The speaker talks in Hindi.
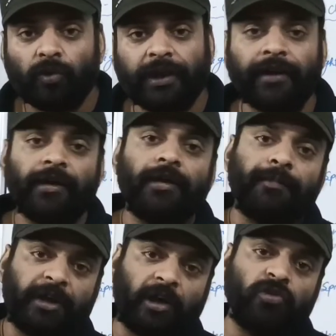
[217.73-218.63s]
ओके
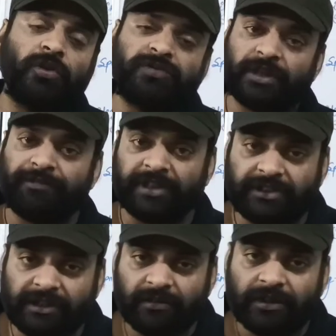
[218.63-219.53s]
बिकॉज ऑफ सम
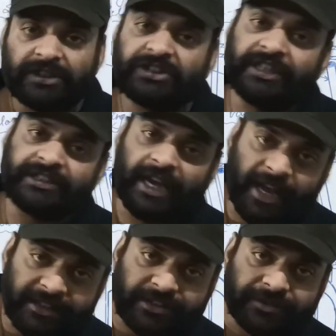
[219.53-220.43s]
रीजन सच
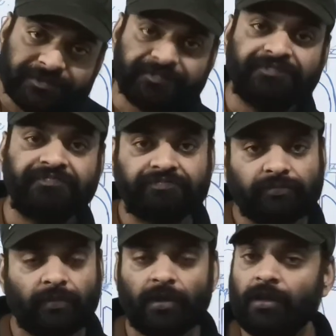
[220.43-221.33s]
एज
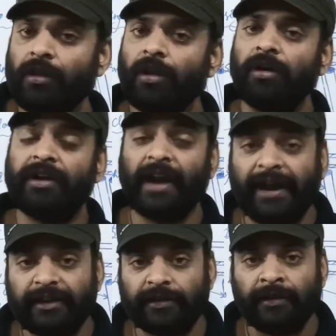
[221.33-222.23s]

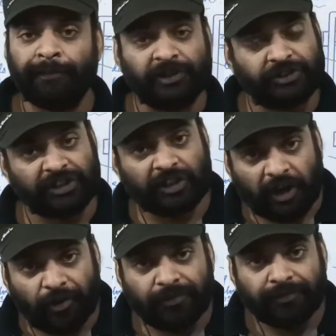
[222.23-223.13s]
क्रैक्ट पिस्टन
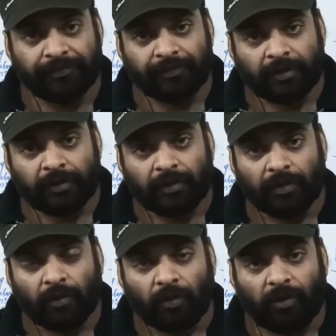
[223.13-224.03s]
क्राउन
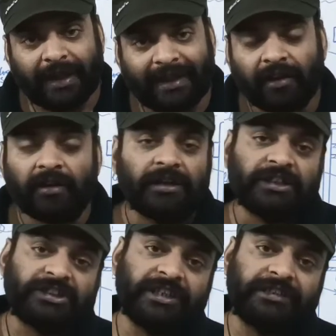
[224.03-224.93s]
ओके
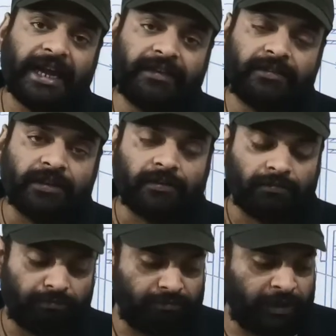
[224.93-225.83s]
सच एज
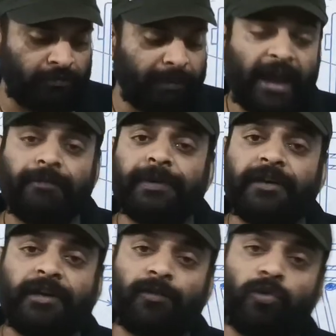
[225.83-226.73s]
in man
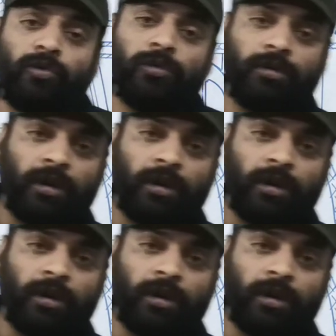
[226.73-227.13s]
bmw